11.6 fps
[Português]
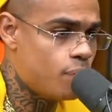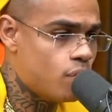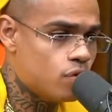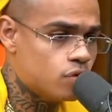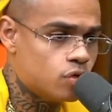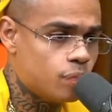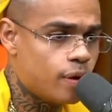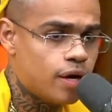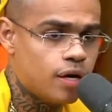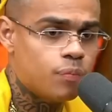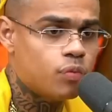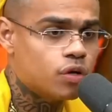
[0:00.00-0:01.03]
pô, eu te
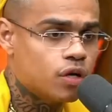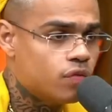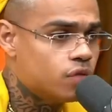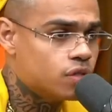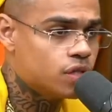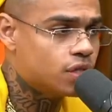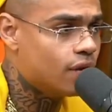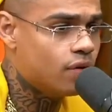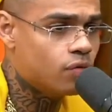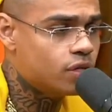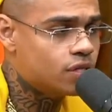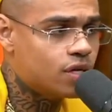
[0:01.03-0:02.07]
parei porque você
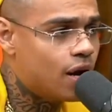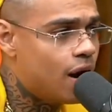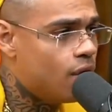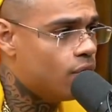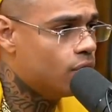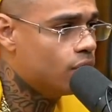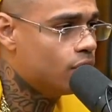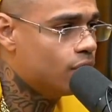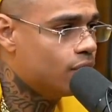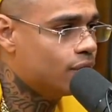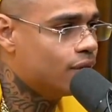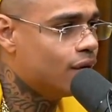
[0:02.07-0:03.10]
tava com esse carro,
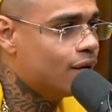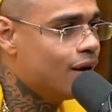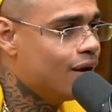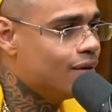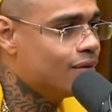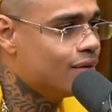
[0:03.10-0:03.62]
tá ligado?